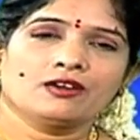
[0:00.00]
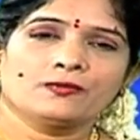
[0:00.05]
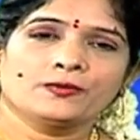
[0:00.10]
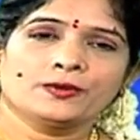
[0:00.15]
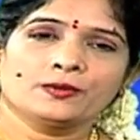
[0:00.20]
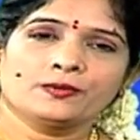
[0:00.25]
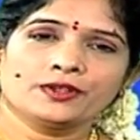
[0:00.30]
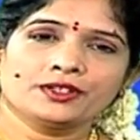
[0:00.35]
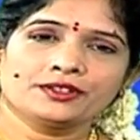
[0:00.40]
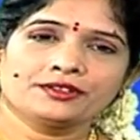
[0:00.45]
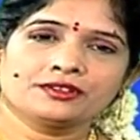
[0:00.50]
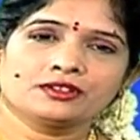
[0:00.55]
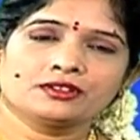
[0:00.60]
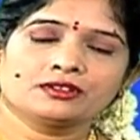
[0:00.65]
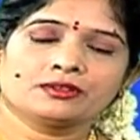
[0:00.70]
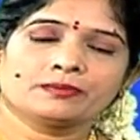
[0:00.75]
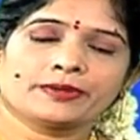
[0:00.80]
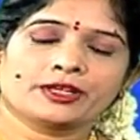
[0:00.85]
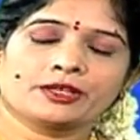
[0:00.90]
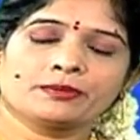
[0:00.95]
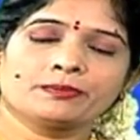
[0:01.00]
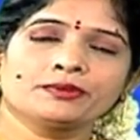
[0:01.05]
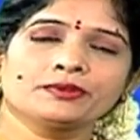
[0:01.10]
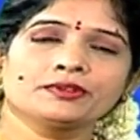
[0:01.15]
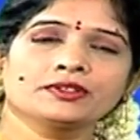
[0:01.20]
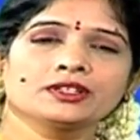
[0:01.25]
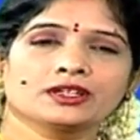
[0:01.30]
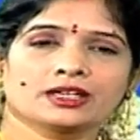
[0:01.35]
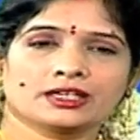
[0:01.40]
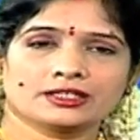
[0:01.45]
ఫుల్ ఫ్లెడ్జ్డ్
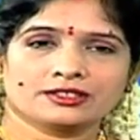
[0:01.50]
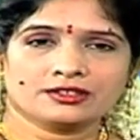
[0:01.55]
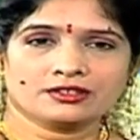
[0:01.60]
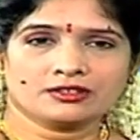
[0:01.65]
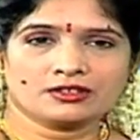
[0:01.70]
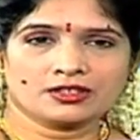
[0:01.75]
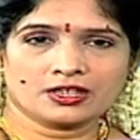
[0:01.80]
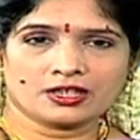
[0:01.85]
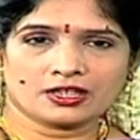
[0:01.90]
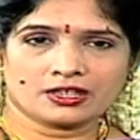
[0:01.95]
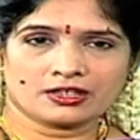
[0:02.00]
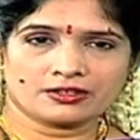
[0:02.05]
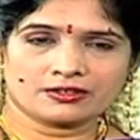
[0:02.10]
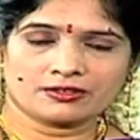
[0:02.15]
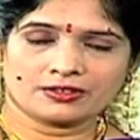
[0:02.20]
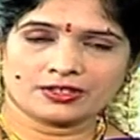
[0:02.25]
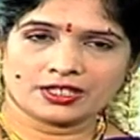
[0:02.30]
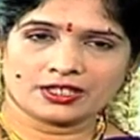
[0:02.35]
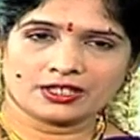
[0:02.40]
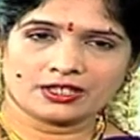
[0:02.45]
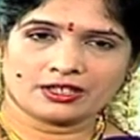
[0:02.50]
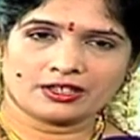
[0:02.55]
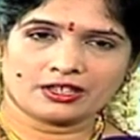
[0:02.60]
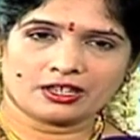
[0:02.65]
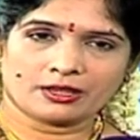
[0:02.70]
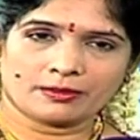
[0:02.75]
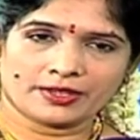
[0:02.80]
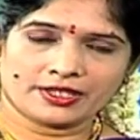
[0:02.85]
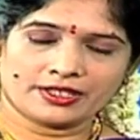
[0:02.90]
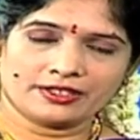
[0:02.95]
పరిపూర్తి రాజయోగ కారకుడు అయ్యాడు
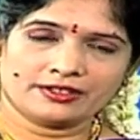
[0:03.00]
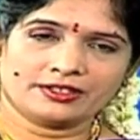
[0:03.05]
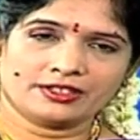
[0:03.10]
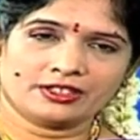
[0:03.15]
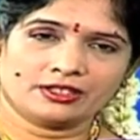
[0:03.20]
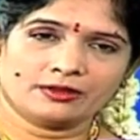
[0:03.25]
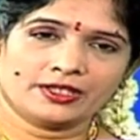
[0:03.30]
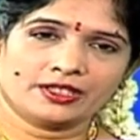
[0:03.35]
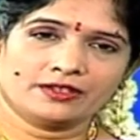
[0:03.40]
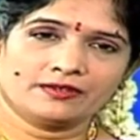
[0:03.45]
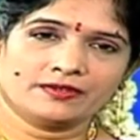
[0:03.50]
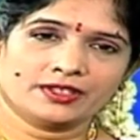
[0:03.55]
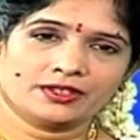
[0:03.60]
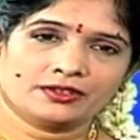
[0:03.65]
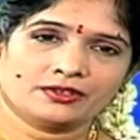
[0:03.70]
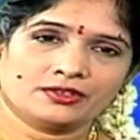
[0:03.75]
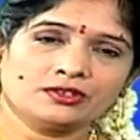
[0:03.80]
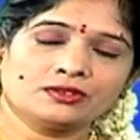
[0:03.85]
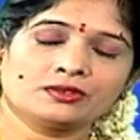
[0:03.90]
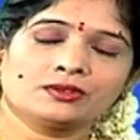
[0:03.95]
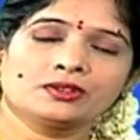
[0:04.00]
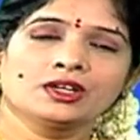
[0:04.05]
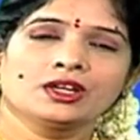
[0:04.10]
కాబట్టి శని భగవానుడు